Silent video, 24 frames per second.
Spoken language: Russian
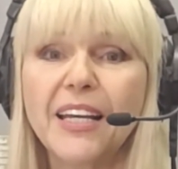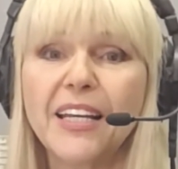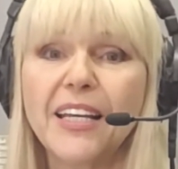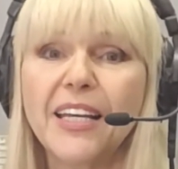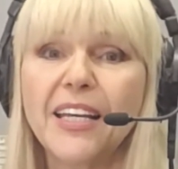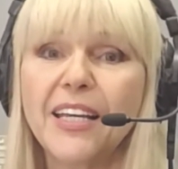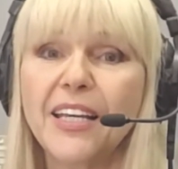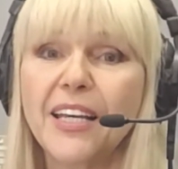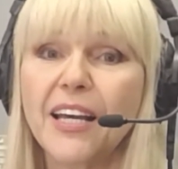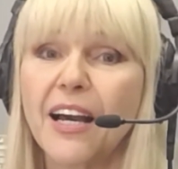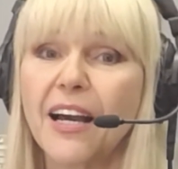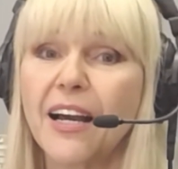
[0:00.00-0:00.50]
И
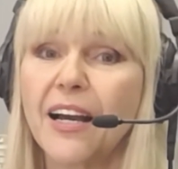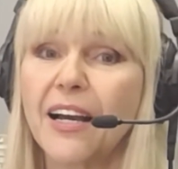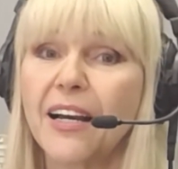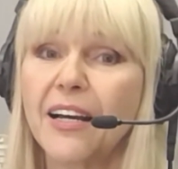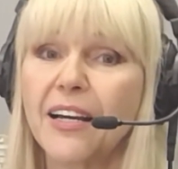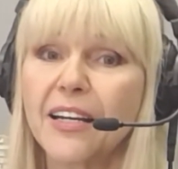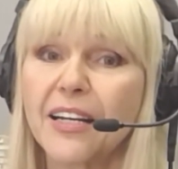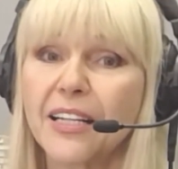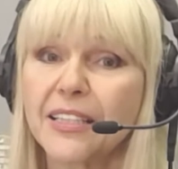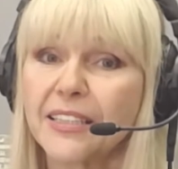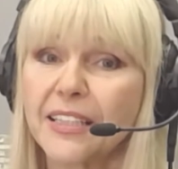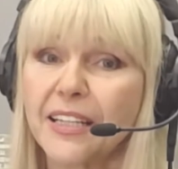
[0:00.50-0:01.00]
я
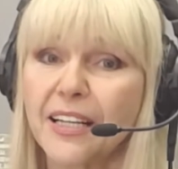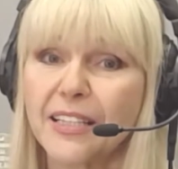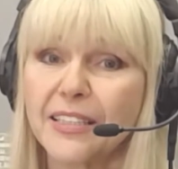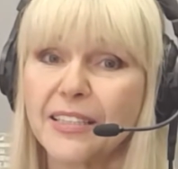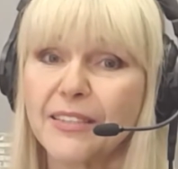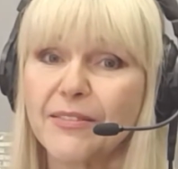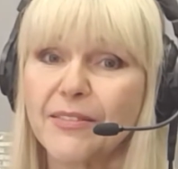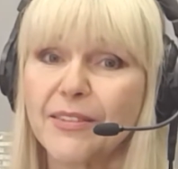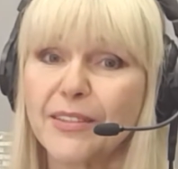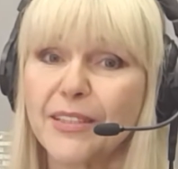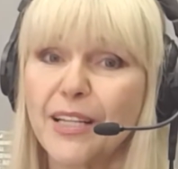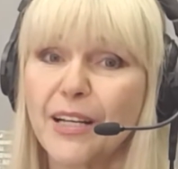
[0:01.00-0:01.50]

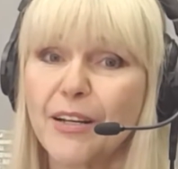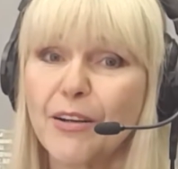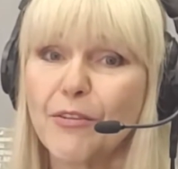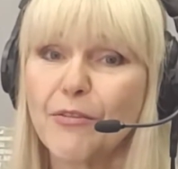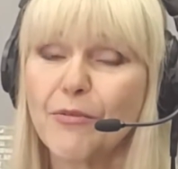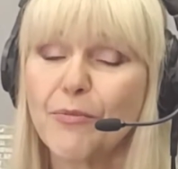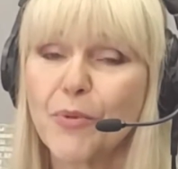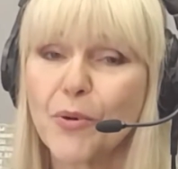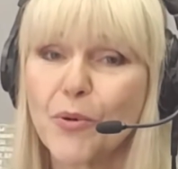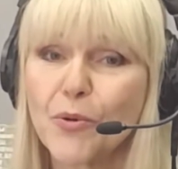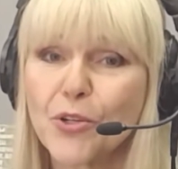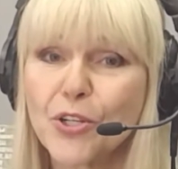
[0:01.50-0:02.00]
рассказывала
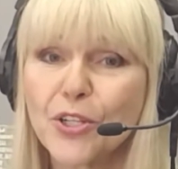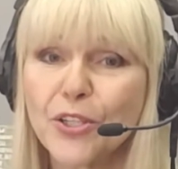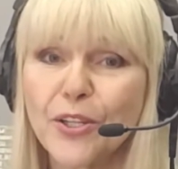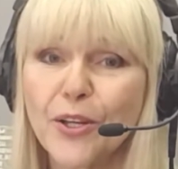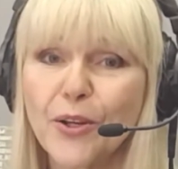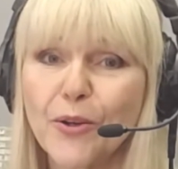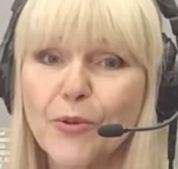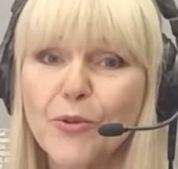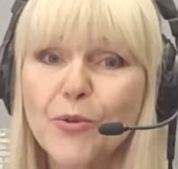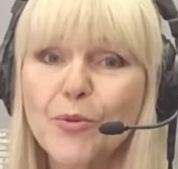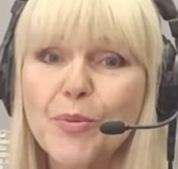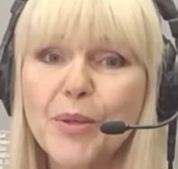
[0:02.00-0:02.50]
в
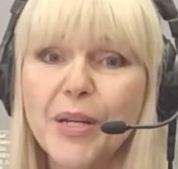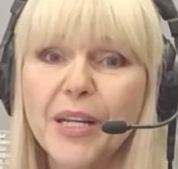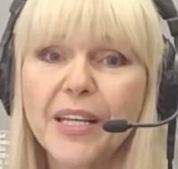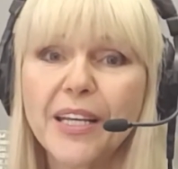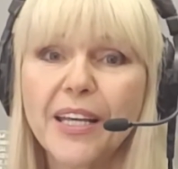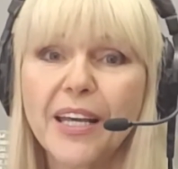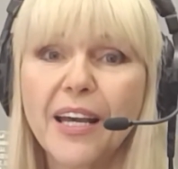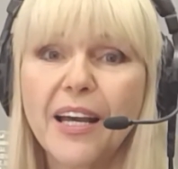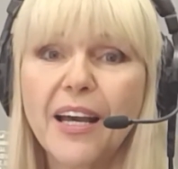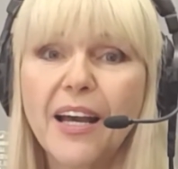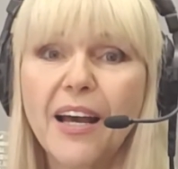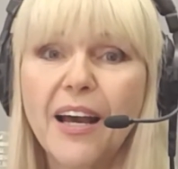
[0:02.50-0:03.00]
прошлой
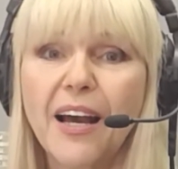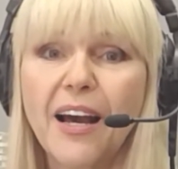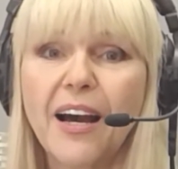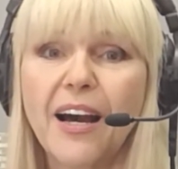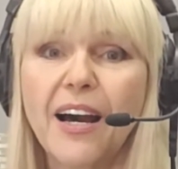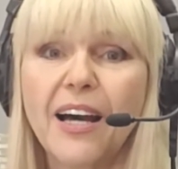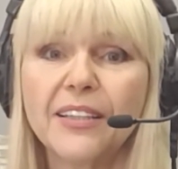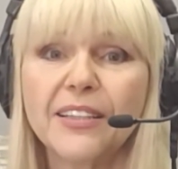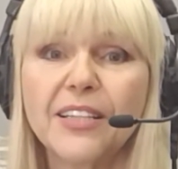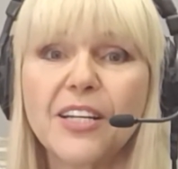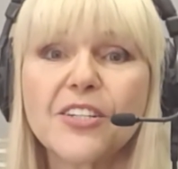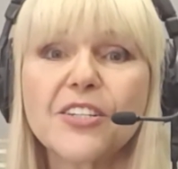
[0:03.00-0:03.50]
рубрике
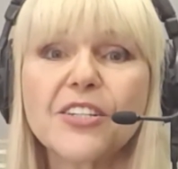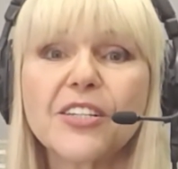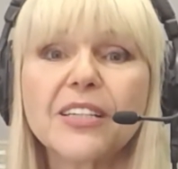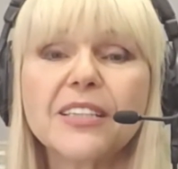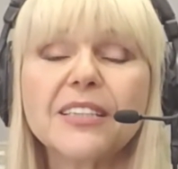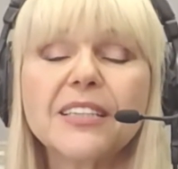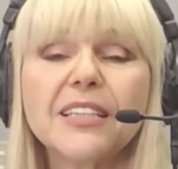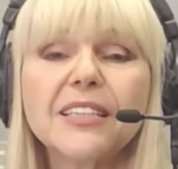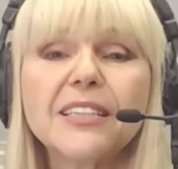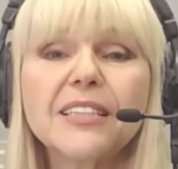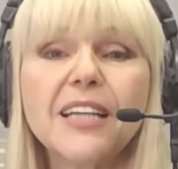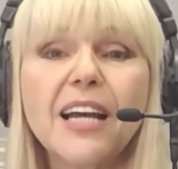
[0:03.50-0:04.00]
о наших
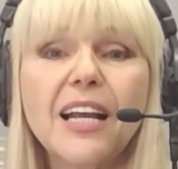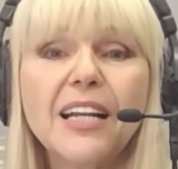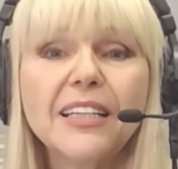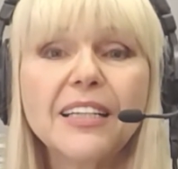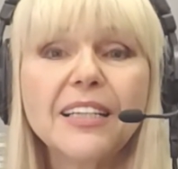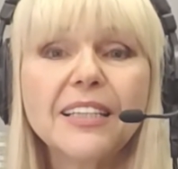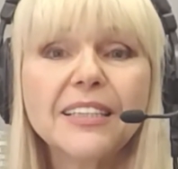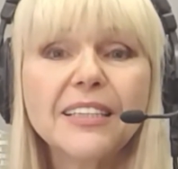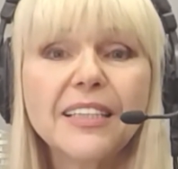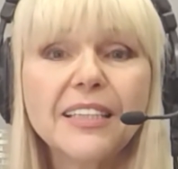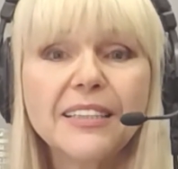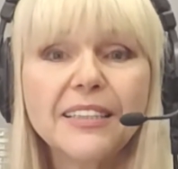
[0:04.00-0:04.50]

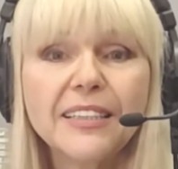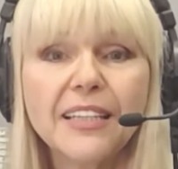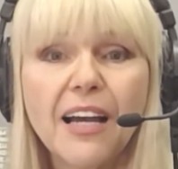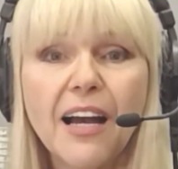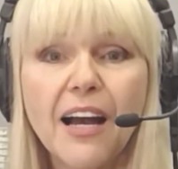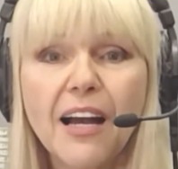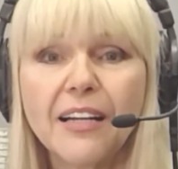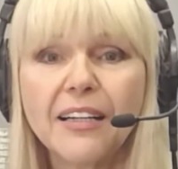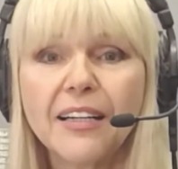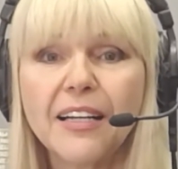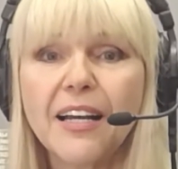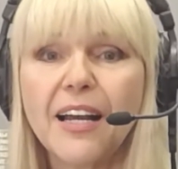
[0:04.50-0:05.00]
социальных
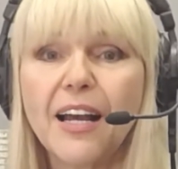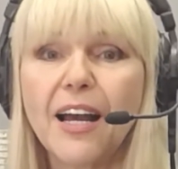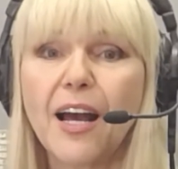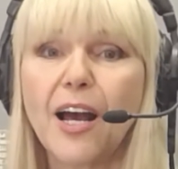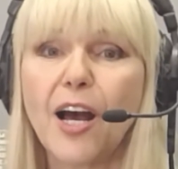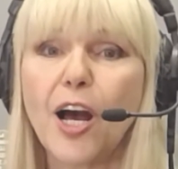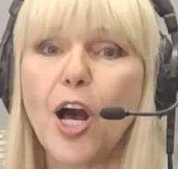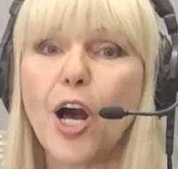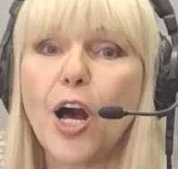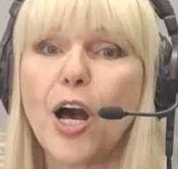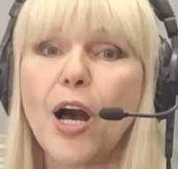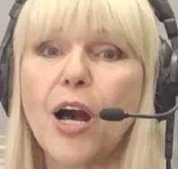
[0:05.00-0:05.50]
сетях,
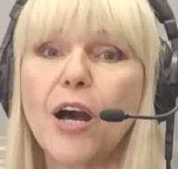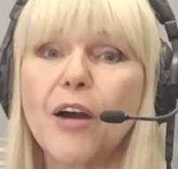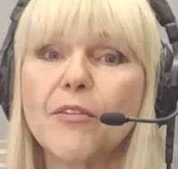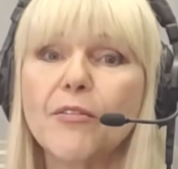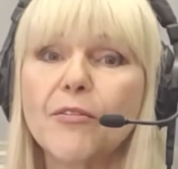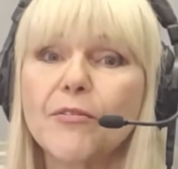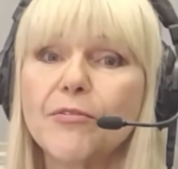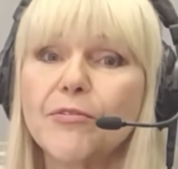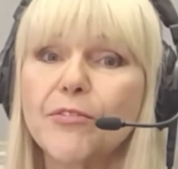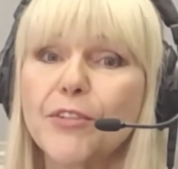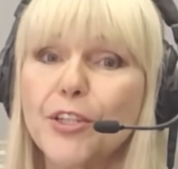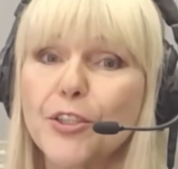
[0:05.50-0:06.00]
о
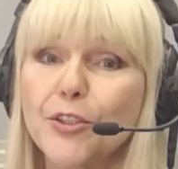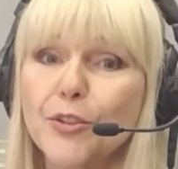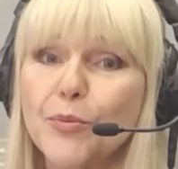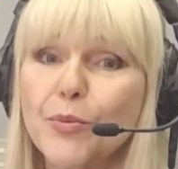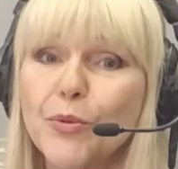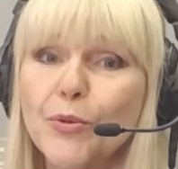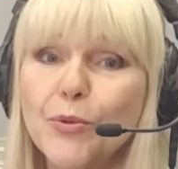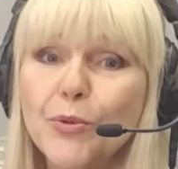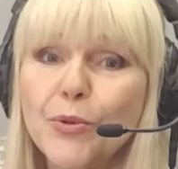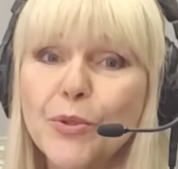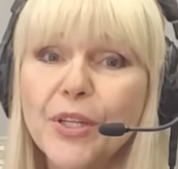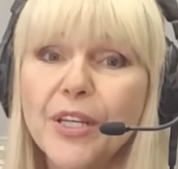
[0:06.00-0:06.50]

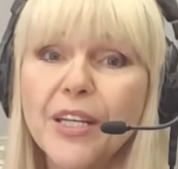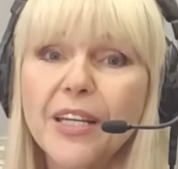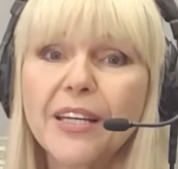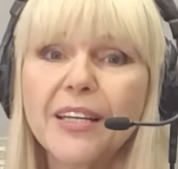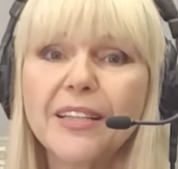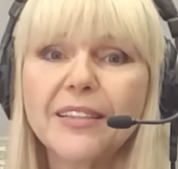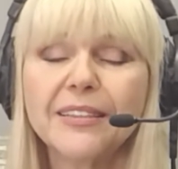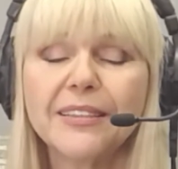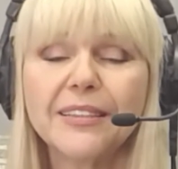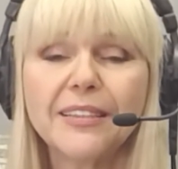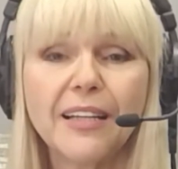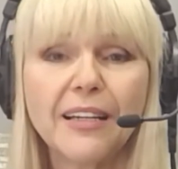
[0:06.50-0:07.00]
Фейсбуке,
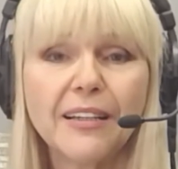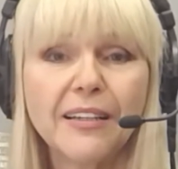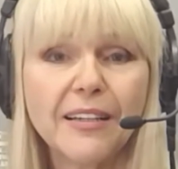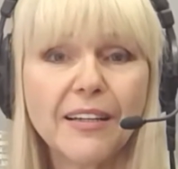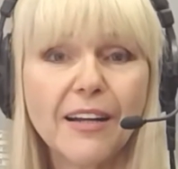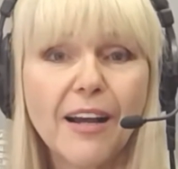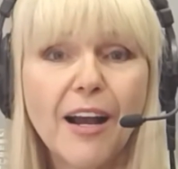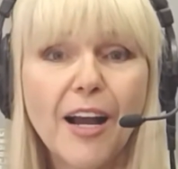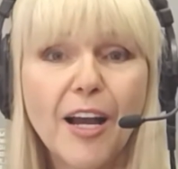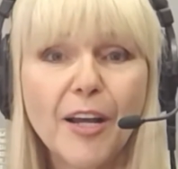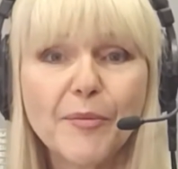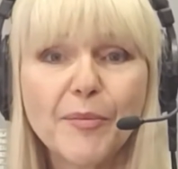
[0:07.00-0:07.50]

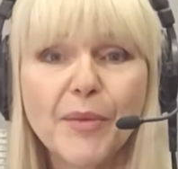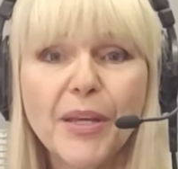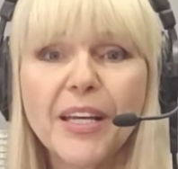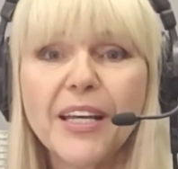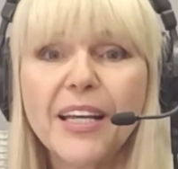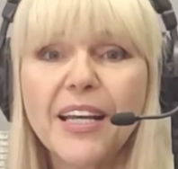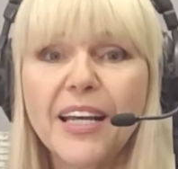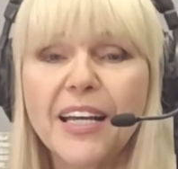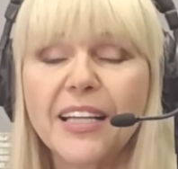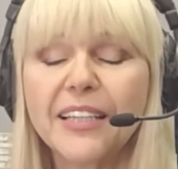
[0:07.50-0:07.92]
Инстаграме.